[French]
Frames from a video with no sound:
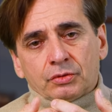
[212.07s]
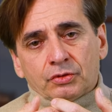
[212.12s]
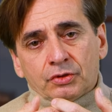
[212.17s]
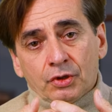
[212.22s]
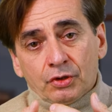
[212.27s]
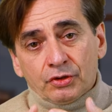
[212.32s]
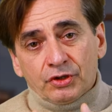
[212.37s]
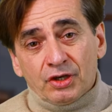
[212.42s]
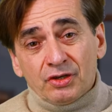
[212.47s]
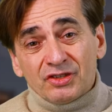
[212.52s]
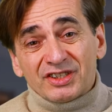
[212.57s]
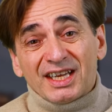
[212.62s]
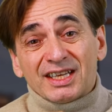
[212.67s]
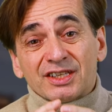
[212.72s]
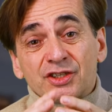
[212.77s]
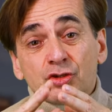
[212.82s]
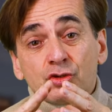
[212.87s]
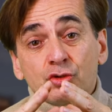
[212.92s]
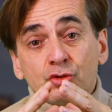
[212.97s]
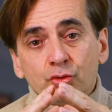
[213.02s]
tendance à
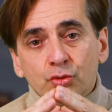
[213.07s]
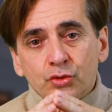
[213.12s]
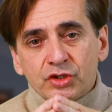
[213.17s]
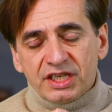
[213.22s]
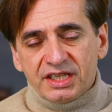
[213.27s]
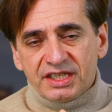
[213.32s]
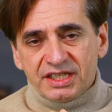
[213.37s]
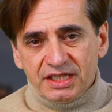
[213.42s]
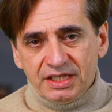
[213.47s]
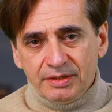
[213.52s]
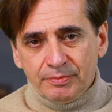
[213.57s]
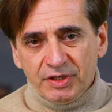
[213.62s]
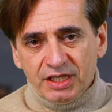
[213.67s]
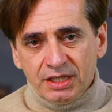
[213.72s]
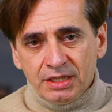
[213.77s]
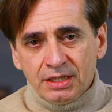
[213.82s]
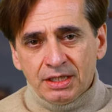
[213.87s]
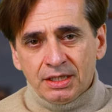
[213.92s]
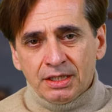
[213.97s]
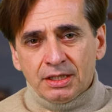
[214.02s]

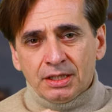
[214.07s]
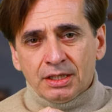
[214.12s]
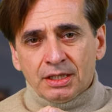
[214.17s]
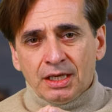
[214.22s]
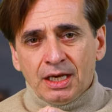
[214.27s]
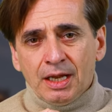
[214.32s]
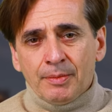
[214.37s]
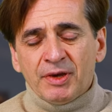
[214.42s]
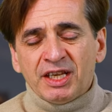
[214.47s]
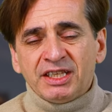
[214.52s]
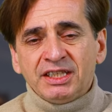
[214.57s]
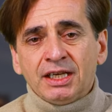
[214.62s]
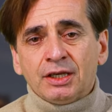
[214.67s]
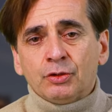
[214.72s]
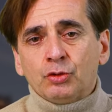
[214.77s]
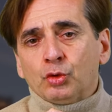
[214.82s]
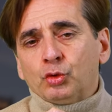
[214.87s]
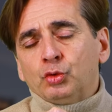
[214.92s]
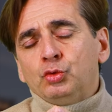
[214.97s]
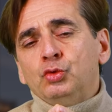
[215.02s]
sous-estimer la
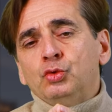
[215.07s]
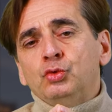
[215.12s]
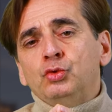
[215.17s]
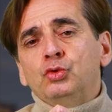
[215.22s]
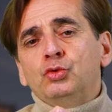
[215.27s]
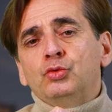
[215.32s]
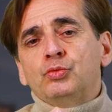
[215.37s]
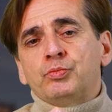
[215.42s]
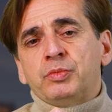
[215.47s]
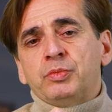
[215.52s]
manière dont nous nous